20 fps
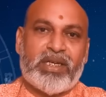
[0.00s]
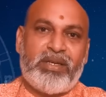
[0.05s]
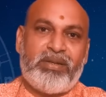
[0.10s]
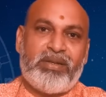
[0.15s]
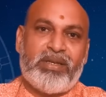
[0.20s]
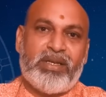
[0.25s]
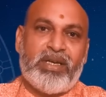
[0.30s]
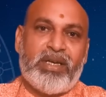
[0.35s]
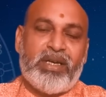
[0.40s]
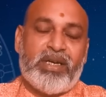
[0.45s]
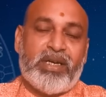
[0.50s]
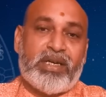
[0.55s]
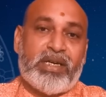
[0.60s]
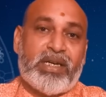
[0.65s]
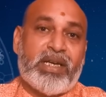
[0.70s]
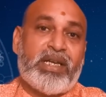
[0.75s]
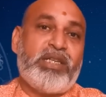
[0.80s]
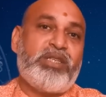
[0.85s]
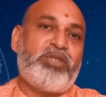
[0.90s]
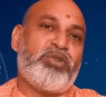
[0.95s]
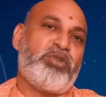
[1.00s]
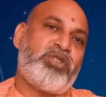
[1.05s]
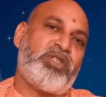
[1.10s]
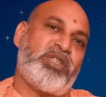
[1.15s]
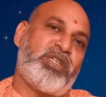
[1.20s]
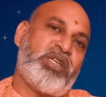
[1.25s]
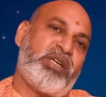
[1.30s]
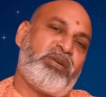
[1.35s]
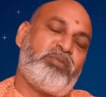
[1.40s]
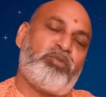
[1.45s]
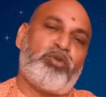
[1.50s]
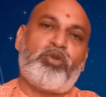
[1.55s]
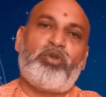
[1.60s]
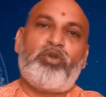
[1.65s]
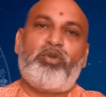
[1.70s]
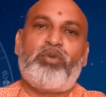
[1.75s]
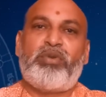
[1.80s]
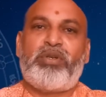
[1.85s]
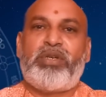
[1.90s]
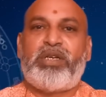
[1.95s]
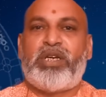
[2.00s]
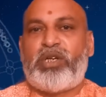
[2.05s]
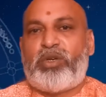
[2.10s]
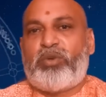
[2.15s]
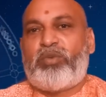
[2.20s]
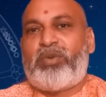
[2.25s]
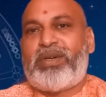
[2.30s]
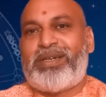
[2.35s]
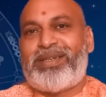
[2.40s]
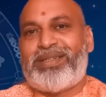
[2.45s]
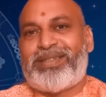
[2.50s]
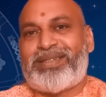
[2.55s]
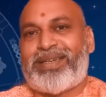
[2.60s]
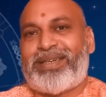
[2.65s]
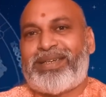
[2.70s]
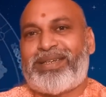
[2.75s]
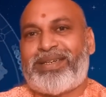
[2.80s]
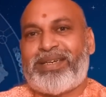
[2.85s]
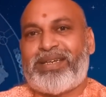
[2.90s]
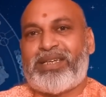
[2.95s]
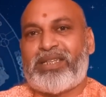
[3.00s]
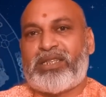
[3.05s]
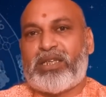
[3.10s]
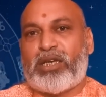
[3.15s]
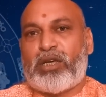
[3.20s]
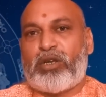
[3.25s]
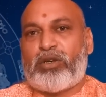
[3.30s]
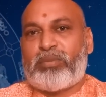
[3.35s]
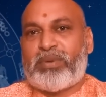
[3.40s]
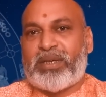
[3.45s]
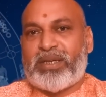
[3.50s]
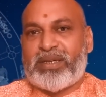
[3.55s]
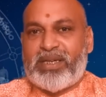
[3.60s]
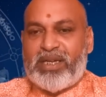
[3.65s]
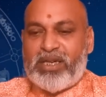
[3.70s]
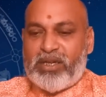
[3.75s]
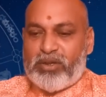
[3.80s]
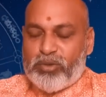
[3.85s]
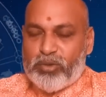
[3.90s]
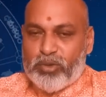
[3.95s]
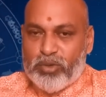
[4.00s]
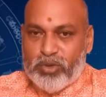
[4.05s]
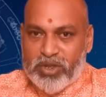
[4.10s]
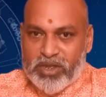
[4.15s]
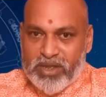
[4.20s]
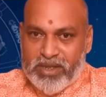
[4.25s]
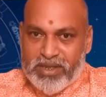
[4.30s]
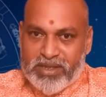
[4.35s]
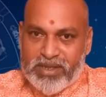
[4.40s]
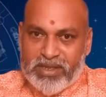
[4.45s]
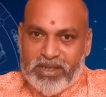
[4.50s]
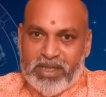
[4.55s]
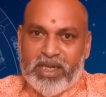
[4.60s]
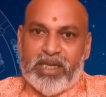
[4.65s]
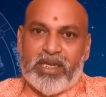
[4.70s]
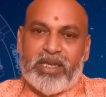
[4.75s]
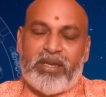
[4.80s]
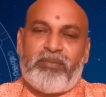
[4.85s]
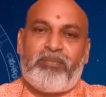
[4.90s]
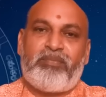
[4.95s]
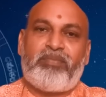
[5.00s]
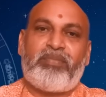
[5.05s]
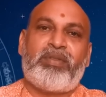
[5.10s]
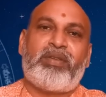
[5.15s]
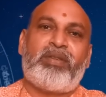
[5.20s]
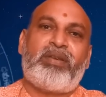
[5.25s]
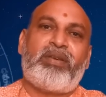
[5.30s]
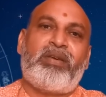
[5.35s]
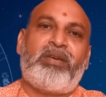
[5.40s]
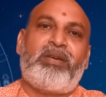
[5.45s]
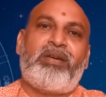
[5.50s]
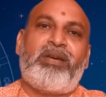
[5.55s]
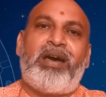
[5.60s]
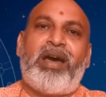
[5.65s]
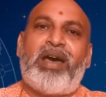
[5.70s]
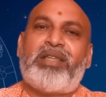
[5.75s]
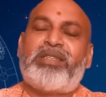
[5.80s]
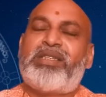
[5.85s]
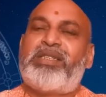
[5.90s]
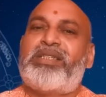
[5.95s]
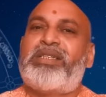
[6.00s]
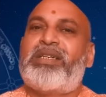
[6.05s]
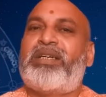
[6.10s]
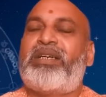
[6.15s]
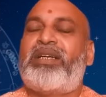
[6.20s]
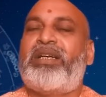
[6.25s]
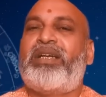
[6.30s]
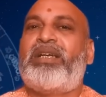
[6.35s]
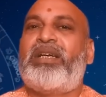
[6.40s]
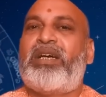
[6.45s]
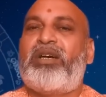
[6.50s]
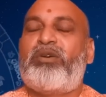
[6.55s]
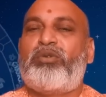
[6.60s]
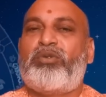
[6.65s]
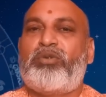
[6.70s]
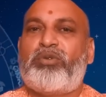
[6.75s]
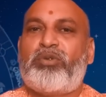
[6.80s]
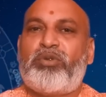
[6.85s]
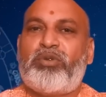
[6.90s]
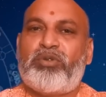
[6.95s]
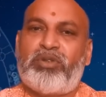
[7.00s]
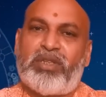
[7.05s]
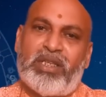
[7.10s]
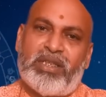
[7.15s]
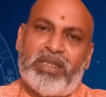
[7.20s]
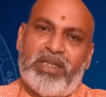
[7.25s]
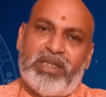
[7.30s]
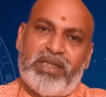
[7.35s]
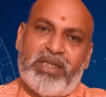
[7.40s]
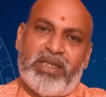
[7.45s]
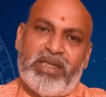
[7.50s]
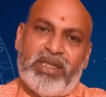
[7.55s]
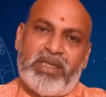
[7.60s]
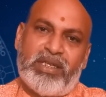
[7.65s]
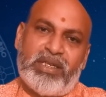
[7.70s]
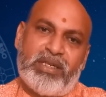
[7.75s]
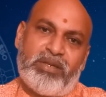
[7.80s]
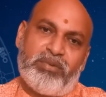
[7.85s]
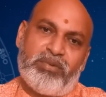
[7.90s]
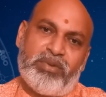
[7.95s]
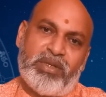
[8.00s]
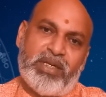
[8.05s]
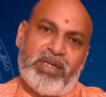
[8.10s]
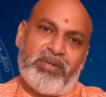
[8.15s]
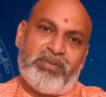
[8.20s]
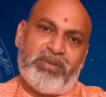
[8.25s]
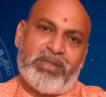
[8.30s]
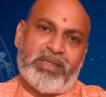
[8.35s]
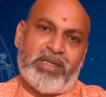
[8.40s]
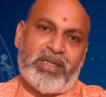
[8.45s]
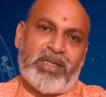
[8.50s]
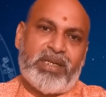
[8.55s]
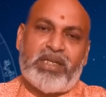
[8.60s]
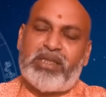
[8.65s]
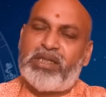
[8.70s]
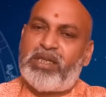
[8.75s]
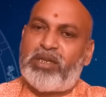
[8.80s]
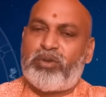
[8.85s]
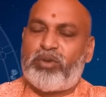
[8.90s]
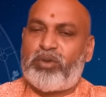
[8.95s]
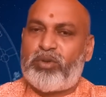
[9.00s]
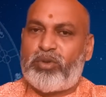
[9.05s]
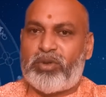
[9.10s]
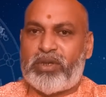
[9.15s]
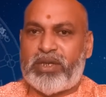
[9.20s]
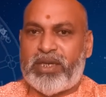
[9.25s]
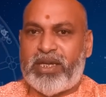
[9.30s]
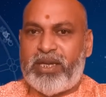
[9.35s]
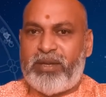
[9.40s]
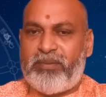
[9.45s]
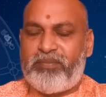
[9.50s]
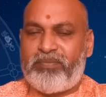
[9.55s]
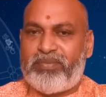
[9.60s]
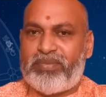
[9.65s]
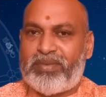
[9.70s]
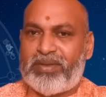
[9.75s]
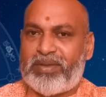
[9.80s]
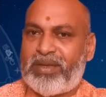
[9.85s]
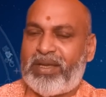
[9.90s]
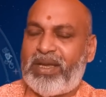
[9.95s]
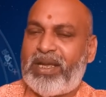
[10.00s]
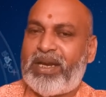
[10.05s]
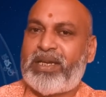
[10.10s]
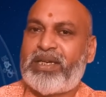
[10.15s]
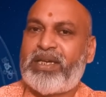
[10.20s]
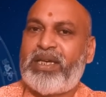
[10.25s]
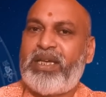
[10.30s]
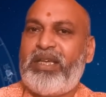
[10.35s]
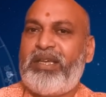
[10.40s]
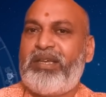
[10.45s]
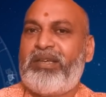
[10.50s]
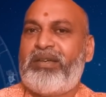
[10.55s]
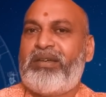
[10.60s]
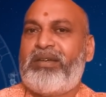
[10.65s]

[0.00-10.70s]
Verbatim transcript: కానీ కలిసి వచ్చే ముందు ఎటువంటి సంకేతాలు మనకి గోచరిస్తాయి అది జనరల్గా కొంత ఉంటుంది అందరికీ ఉండేటువంటి సంకేతాలు కొన్ని ఉంటాయి అలాగే